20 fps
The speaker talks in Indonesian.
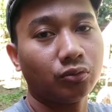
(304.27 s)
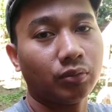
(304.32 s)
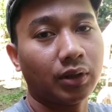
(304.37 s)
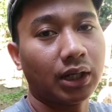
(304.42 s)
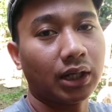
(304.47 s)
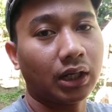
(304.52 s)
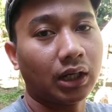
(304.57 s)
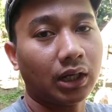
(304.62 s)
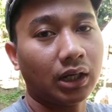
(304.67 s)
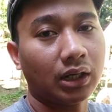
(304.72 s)

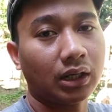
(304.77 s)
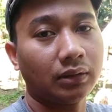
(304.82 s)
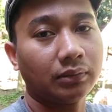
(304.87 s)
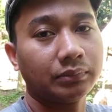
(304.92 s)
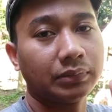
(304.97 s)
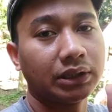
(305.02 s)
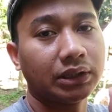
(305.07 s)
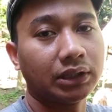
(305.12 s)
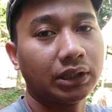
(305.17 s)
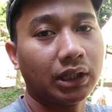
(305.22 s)

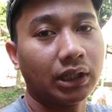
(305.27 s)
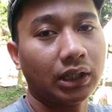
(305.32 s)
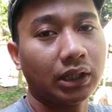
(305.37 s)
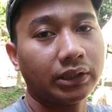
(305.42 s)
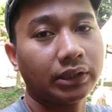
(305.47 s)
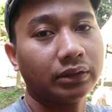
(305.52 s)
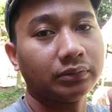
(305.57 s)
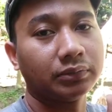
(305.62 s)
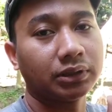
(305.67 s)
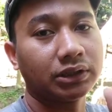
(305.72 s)
barang benda
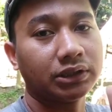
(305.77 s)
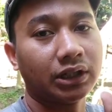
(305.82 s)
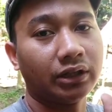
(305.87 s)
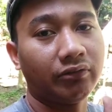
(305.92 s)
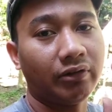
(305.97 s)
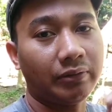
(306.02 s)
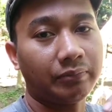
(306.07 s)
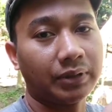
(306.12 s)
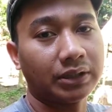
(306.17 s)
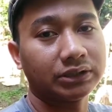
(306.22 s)
yang
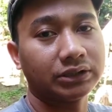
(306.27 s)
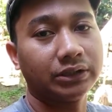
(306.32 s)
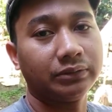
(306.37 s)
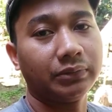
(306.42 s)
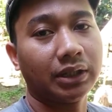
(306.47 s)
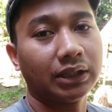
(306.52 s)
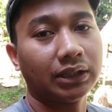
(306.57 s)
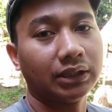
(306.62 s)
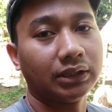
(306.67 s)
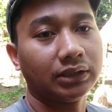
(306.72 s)
bernyawa pasti
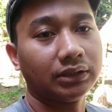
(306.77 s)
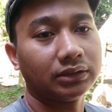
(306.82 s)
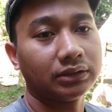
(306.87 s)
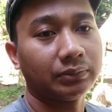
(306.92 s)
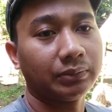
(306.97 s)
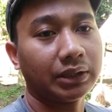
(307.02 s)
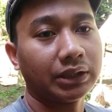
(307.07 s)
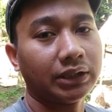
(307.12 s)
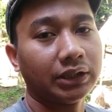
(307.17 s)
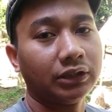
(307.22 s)
mati
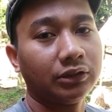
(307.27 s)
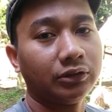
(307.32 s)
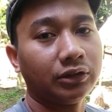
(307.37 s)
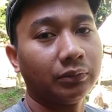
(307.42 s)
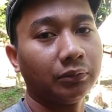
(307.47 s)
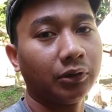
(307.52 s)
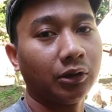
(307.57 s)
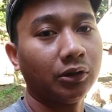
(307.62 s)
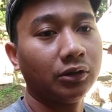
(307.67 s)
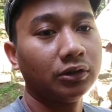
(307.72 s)
seperti itu ya
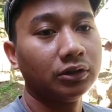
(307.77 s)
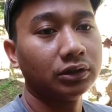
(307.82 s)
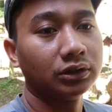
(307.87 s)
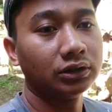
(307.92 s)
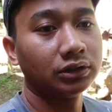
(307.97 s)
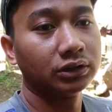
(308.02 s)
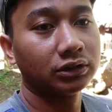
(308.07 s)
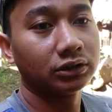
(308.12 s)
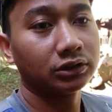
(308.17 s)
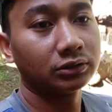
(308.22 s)
bro
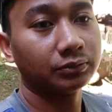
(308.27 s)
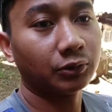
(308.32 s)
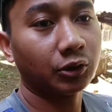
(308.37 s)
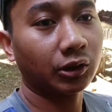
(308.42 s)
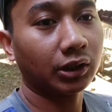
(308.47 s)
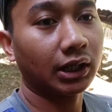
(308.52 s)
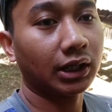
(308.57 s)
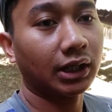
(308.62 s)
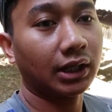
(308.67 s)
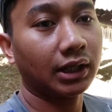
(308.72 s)

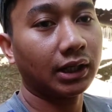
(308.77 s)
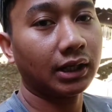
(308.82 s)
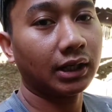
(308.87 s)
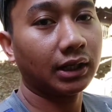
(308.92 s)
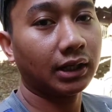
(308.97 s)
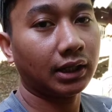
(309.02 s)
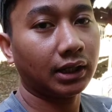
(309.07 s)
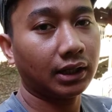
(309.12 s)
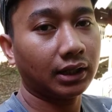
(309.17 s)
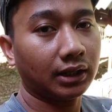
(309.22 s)
semoga
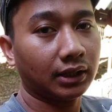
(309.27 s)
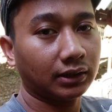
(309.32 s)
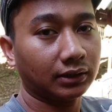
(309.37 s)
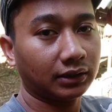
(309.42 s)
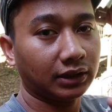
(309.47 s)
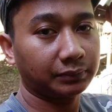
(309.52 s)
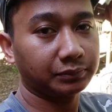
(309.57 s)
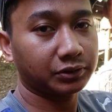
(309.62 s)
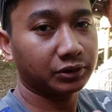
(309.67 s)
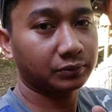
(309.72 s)

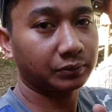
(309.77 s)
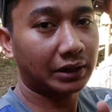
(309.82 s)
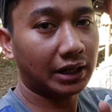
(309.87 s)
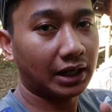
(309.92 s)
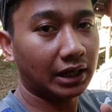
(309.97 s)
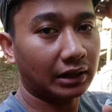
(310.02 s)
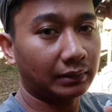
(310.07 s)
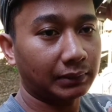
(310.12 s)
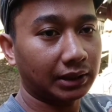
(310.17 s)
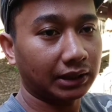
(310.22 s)
tips
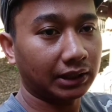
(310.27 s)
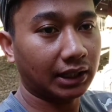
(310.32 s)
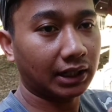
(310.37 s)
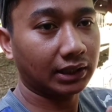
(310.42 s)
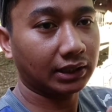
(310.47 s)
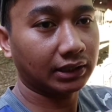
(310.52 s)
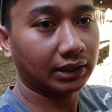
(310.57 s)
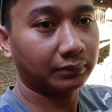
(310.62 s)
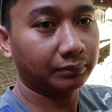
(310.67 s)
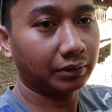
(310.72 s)
pengalaman
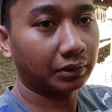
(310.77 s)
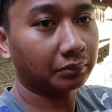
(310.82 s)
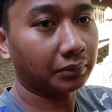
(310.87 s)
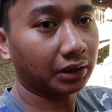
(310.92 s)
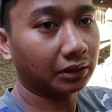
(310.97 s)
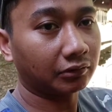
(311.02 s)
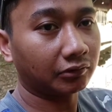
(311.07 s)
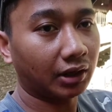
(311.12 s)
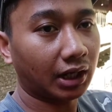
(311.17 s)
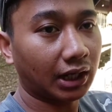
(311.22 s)
kali ini
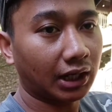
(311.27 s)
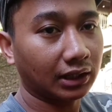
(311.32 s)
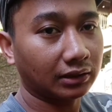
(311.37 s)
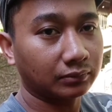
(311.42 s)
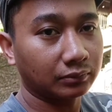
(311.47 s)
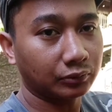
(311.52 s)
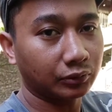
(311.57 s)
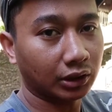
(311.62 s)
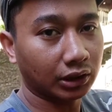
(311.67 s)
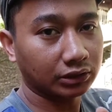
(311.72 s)

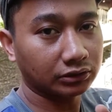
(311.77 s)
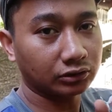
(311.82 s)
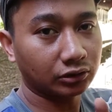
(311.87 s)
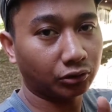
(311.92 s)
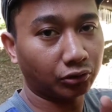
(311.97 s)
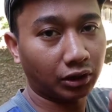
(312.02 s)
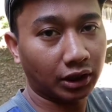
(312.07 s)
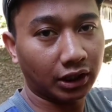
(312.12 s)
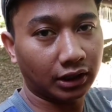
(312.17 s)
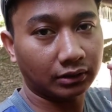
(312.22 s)
bermanfaat buat
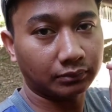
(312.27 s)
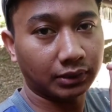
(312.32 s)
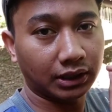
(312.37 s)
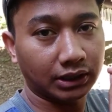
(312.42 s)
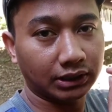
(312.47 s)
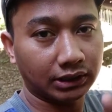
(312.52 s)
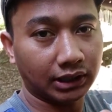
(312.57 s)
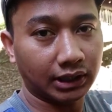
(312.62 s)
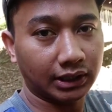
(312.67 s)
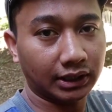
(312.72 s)
jongkangan
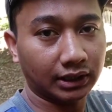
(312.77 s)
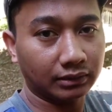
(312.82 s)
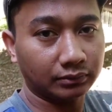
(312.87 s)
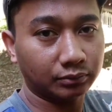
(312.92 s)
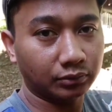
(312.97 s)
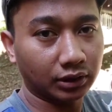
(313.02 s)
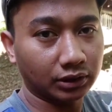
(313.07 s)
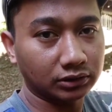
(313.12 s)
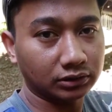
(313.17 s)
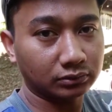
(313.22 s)
mania ya
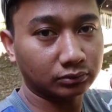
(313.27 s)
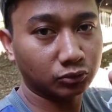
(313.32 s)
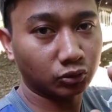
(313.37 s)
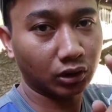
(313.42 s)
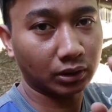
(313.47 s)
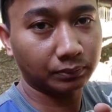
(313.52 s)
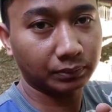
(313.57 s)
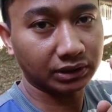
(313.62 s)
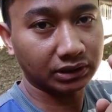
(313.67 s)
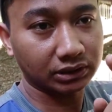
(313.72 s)
buat
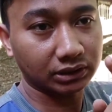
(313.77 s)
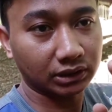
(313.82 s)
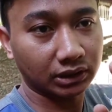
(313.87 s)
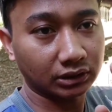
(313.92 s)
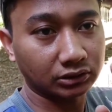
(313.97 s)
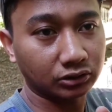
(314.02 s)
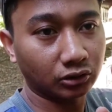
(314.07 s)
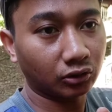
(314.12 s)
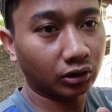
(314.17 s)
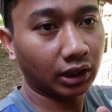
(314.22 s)
semua pecinta
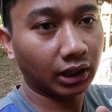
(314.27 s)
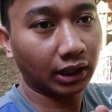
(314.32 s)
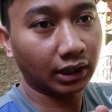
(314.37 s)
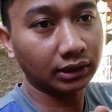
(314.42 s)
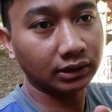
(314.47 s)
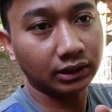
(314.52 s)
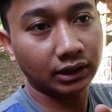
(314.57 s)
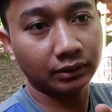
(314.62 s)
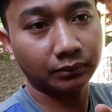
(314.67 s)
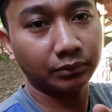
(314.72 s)

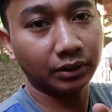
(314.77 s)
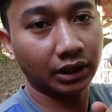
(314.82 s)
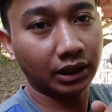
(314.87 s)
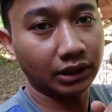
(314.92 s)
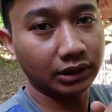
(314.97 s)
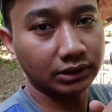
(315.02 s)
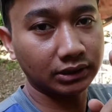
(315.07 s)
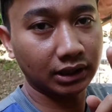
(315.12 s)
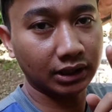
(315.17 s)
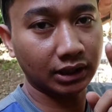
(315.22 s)
jongkangan yang
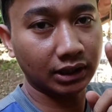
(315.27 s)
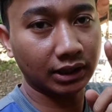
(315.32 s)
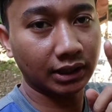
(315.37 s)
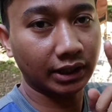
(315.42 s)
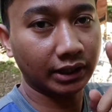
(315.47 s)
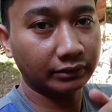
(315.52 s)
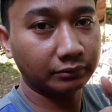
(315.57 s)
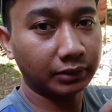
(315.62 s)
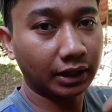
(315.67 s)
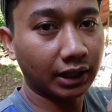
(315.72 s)
belinya
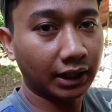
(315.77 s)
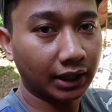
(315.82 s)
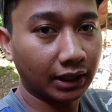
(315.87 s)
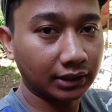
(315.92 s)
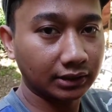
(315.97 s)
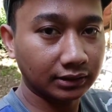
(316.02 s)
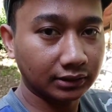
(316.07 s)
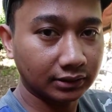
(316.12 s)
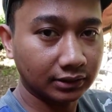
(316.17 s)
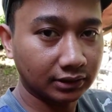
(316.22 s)
dari
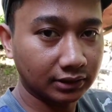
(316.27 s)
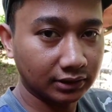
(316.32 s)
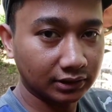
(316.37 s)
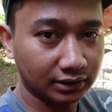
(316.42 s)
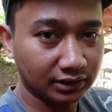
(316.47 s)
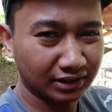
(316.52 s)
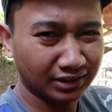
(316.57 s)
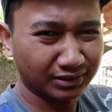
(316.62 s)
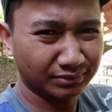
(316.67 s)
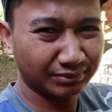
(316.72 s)
bahan
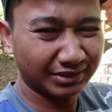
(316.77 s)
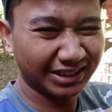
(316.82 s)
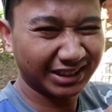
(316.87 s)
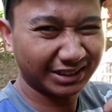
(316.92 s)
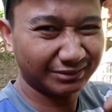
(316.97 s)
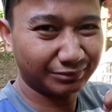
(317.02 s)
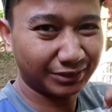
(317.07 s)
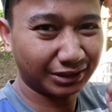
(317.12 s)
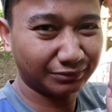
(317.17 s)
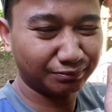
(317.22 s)

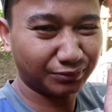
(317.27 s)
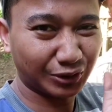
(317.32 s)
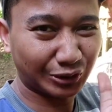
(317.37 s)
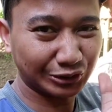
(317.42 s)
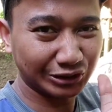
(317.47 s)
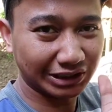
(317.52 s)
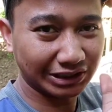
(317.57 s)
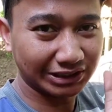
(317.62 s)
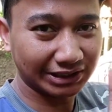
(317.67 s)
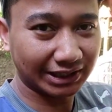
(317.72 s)
penikmat
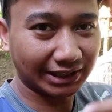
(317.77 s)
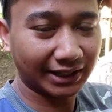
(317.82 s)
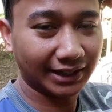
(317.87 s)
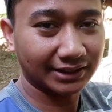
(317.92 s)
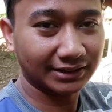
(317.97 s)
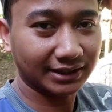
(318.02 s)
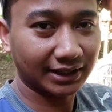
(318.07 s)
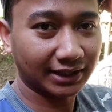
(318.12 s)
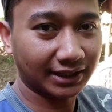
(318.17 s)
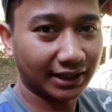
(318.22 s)
proses
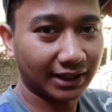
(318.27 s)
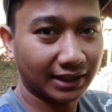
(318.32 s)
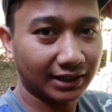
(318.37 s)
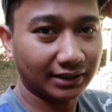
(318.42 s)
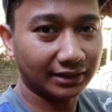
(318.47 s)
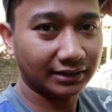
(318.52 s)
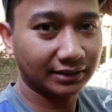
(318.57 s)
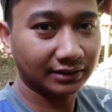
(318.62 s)
kayak saya